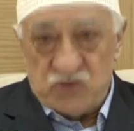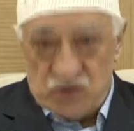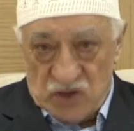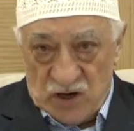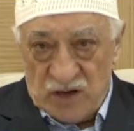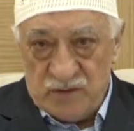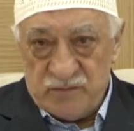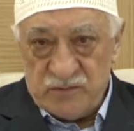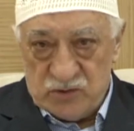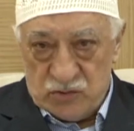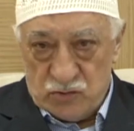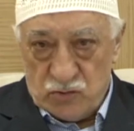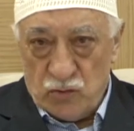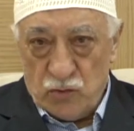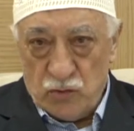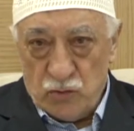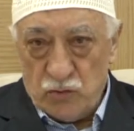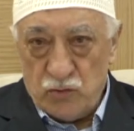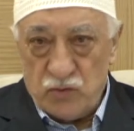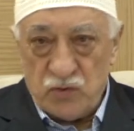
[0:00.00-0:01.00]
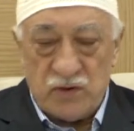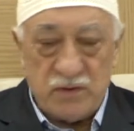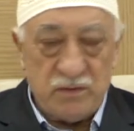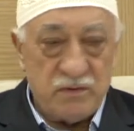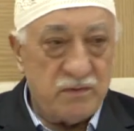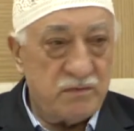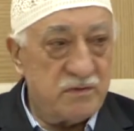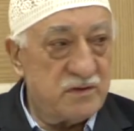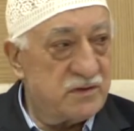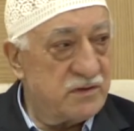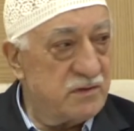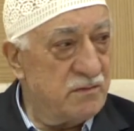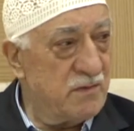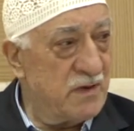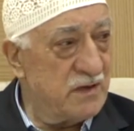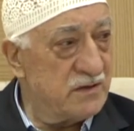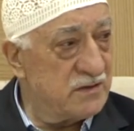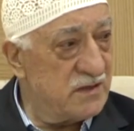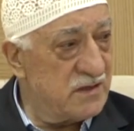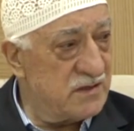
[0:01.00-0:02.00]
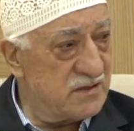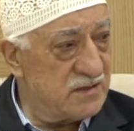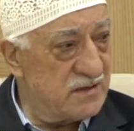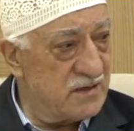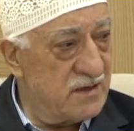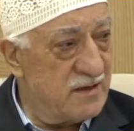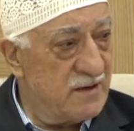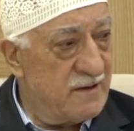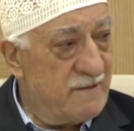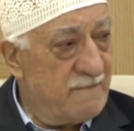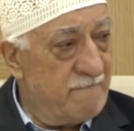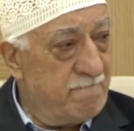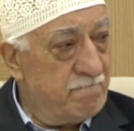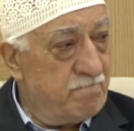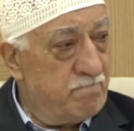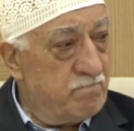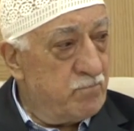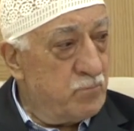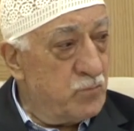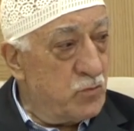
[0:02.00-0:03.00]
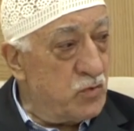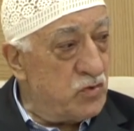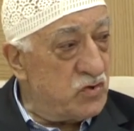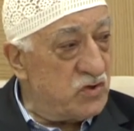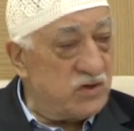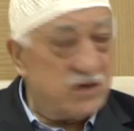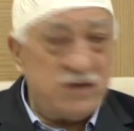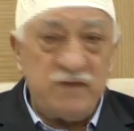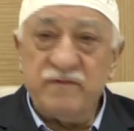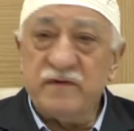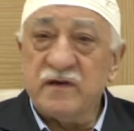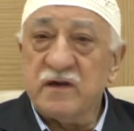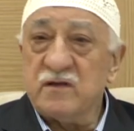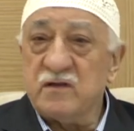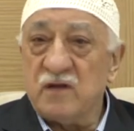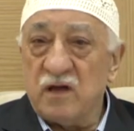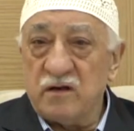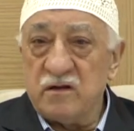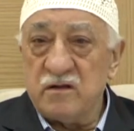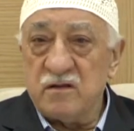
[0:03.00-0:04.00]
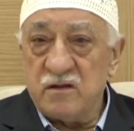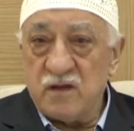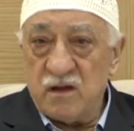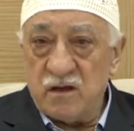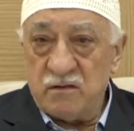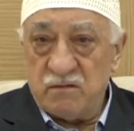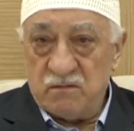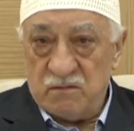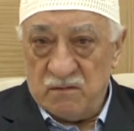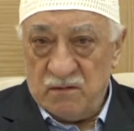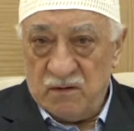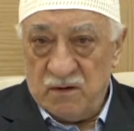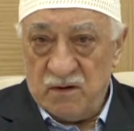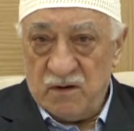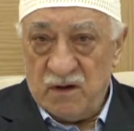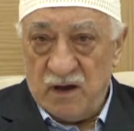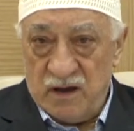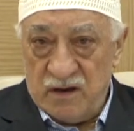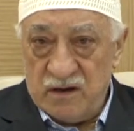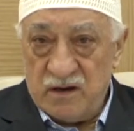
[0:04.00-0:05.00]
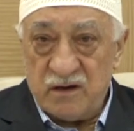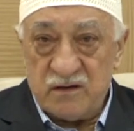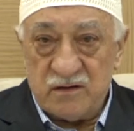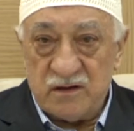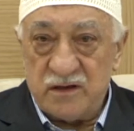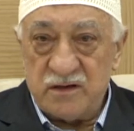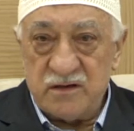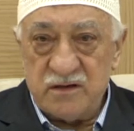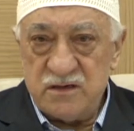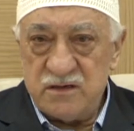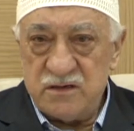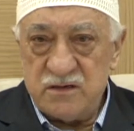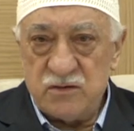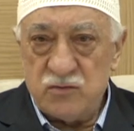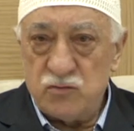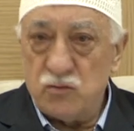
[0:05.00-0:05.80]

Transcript: Çağımızda olduğu gibi bizim esas mürşit fiktanından kaynaklanır.